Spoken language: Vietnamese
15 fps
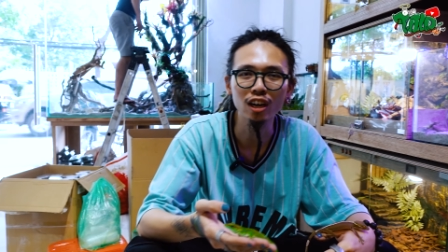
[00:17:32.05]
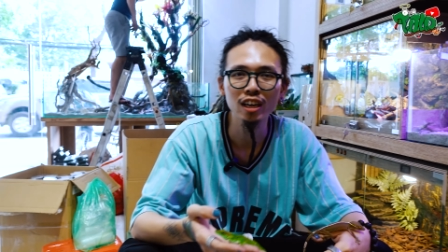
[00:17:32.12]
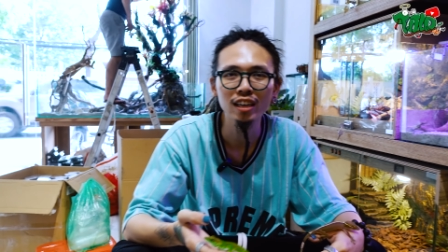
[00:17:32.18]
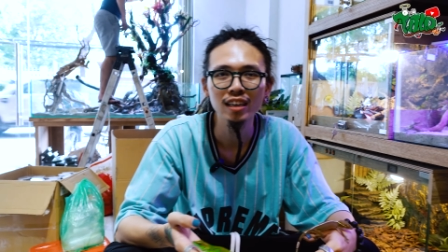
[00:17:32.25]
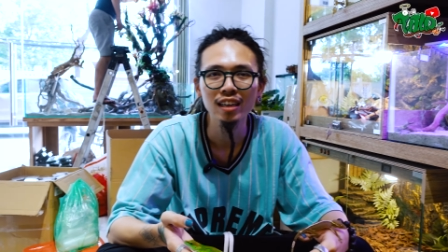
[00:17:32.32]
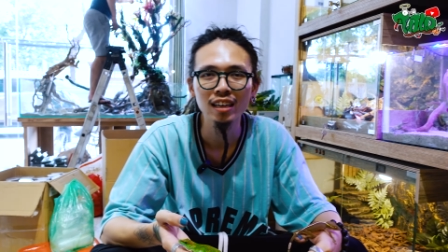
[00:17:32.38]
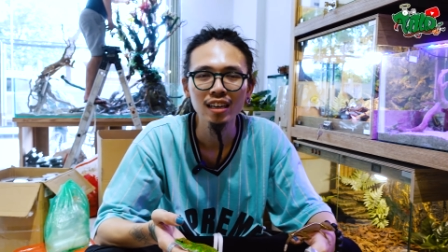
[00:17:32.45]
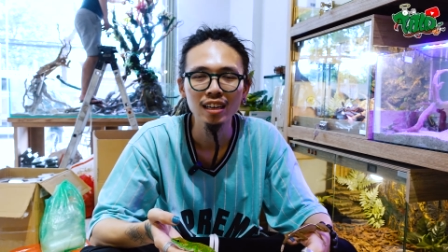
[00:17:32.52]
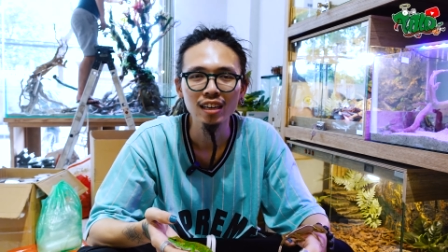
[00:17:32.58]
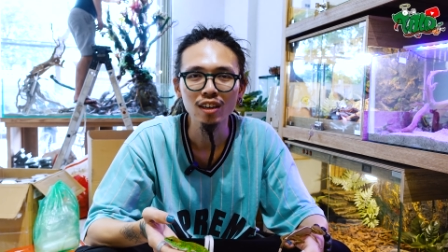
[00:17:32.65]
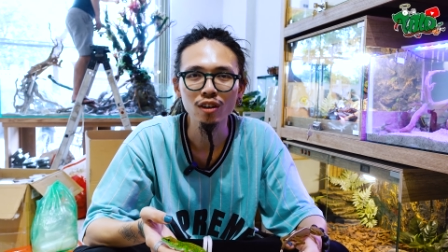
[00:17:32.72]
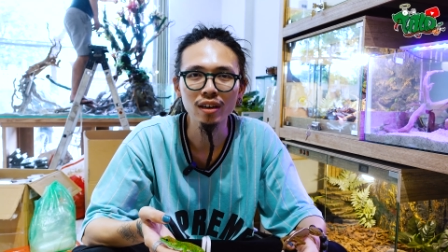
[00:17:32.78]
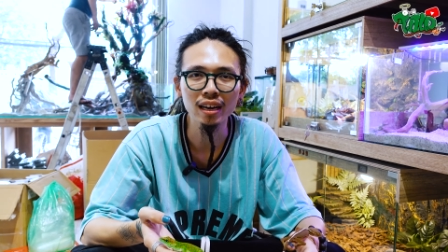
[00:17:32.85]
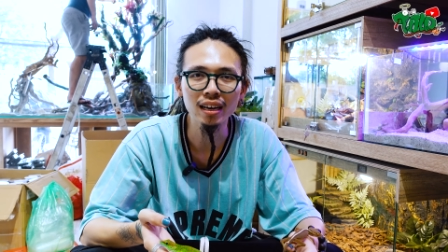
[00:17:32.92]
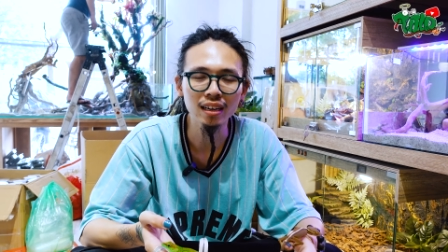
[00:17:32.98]
Rồi,
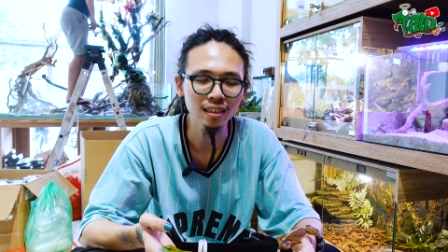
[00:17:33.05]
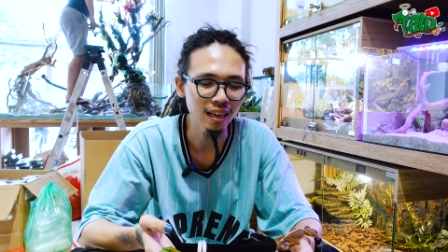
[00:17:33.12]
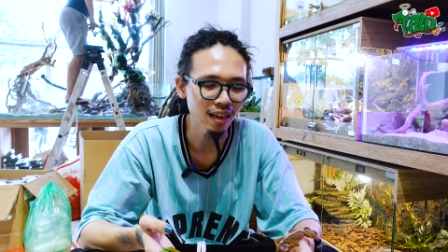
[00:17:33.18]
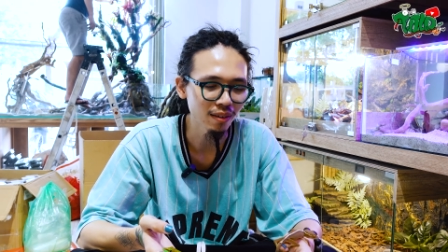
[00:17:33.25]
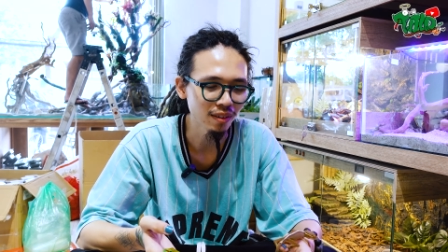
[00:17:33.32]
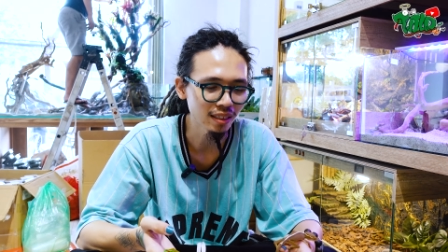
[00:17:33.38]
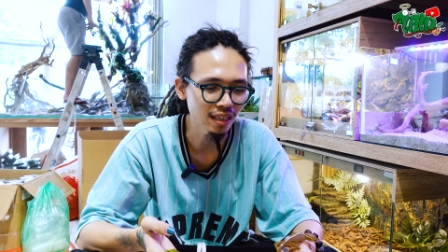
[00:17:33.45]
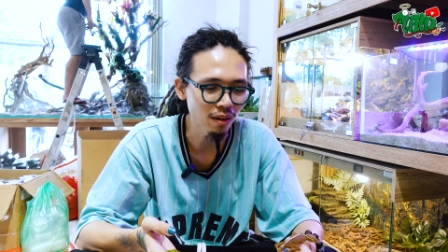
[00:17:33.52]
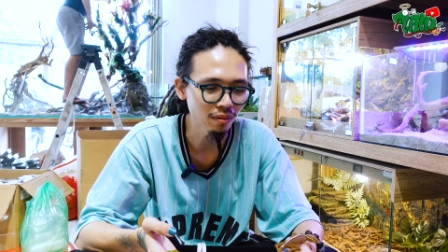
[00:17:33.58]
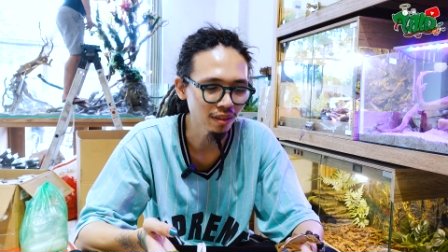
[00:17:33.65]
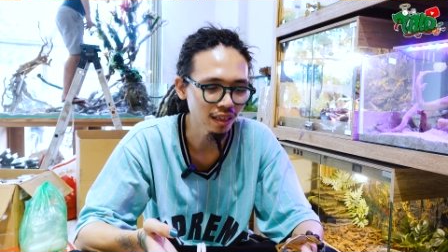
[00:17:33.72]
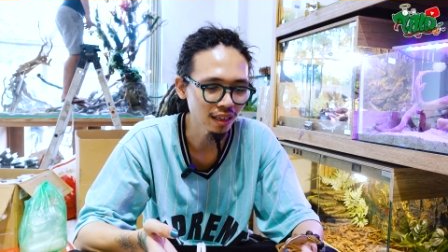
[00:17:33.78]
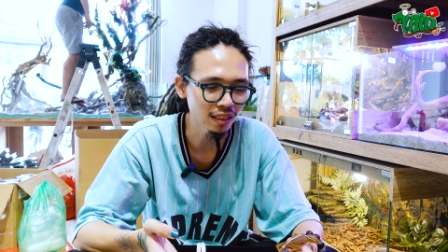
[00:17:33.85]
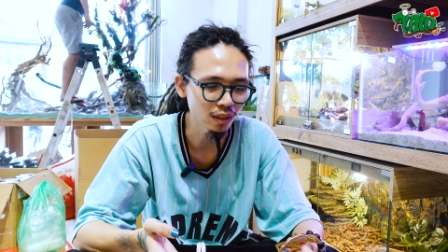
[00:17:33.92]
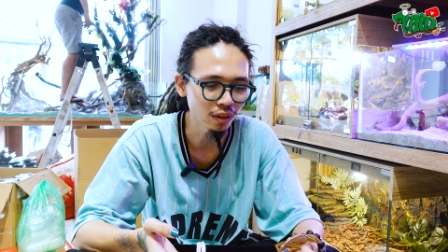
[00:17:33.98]
ok, thế là vừa
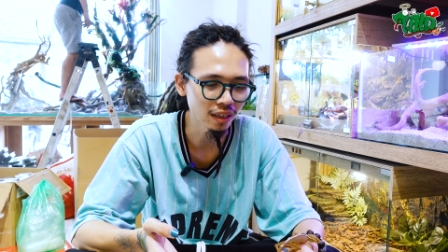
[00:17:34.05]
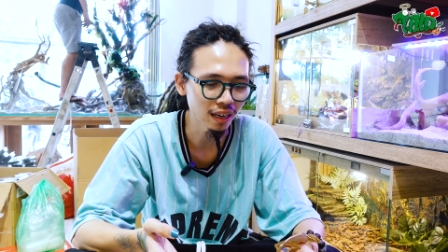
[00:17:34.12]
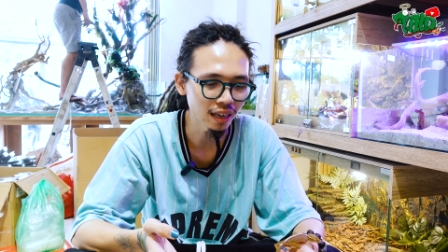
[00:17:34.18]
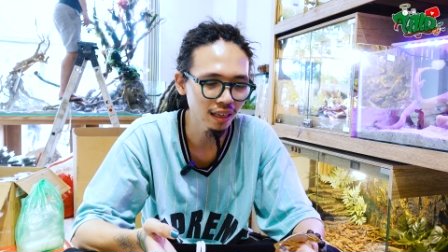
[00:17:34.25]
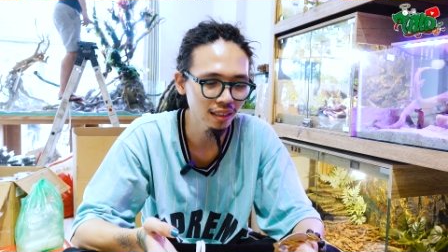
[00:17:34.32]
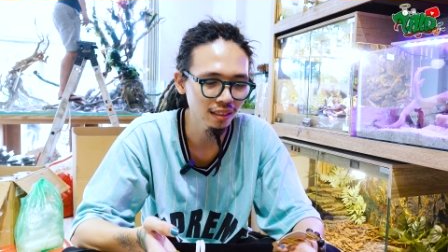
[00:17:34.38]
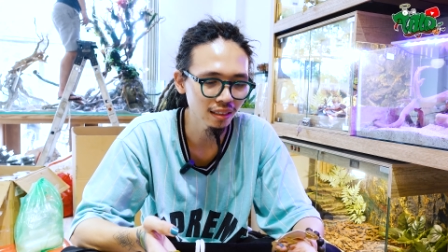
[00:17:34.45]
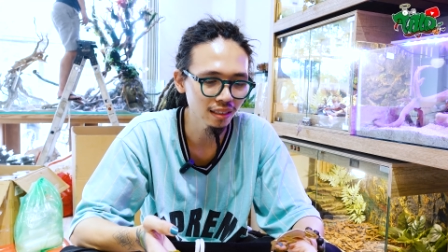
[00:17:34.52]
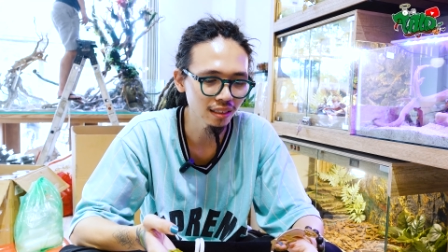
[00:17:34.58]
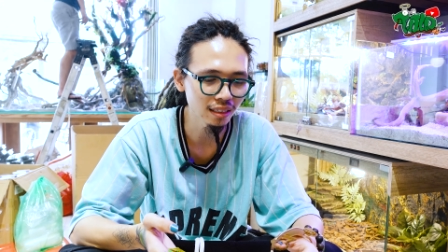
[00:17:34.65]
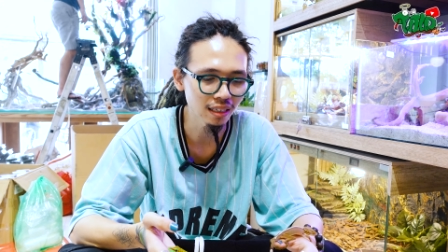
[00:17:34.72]
xong tôi đã